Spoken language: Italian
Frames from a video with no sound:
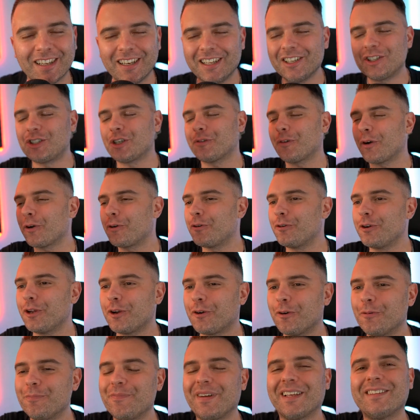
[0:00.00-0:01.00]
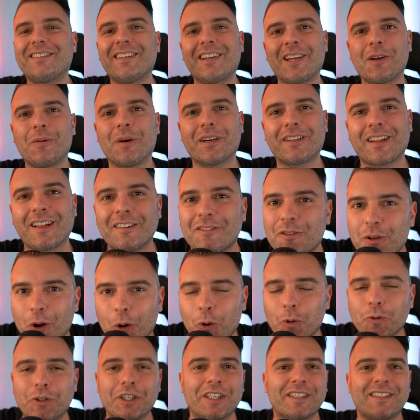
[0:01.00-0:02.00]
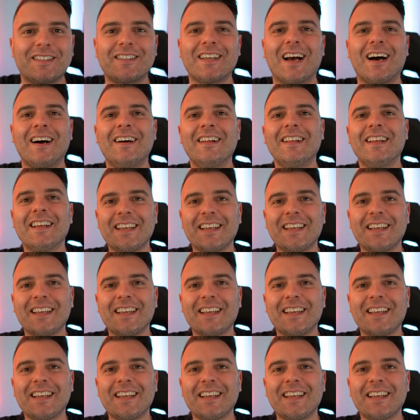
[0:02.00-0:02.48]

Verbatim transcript: leggevo alcuni commenti riguardanti una notizia